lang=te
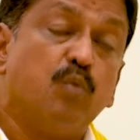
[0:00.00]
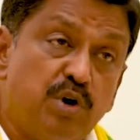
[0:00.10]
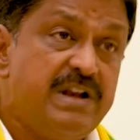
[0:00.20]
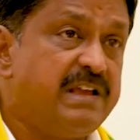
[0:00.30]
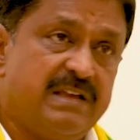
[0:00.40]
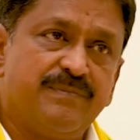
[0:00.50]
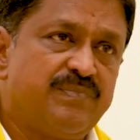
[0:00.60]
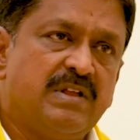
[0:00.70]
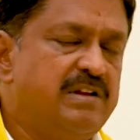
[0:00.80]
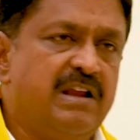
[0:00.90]
ఉండి
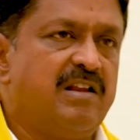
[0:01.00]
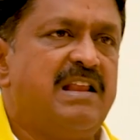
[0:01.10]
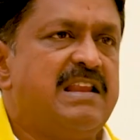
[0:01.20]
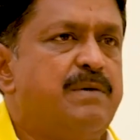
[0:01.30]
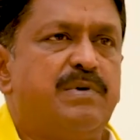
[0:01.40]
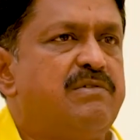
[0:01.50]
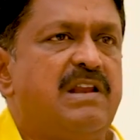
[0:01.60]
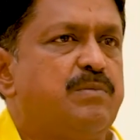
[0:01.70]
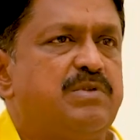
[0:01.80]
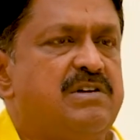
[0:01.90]
నీళ్లు లేనప్పుడు
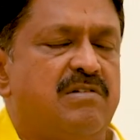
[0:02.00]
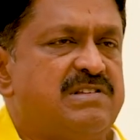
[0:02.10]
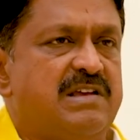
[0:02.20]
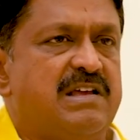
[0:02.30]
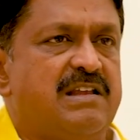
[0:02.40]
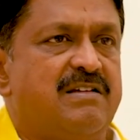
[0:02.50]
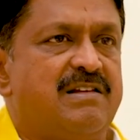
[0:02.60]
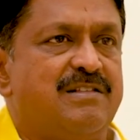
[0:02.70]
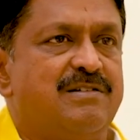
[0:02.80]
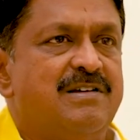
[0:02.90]
ఇవ్వలేకపోతే ఎవరు చేయగలిగేం
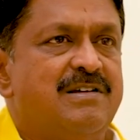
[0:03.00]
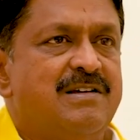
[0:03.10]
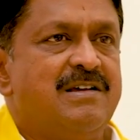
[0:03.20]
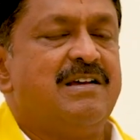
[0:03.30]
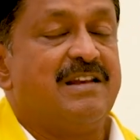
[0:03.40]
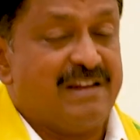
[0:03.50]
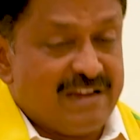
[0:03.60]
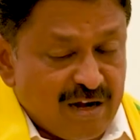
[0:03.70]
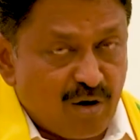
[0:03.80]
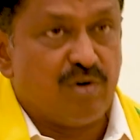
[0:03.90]
లేదు
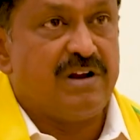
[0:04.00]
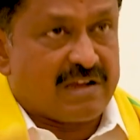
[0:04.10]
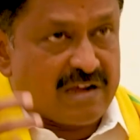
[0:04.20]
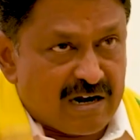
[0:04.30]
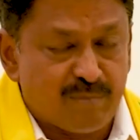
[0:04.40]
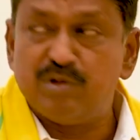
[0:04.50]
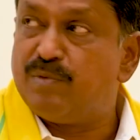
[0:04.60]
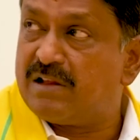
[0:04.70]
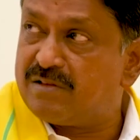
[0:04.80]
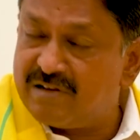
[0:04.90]
నీళ్లుండి కళ్ళ ముందు
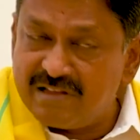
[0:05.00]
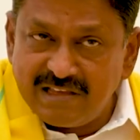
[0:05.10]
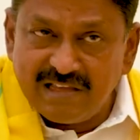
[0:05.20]
పారుతుండి ఈ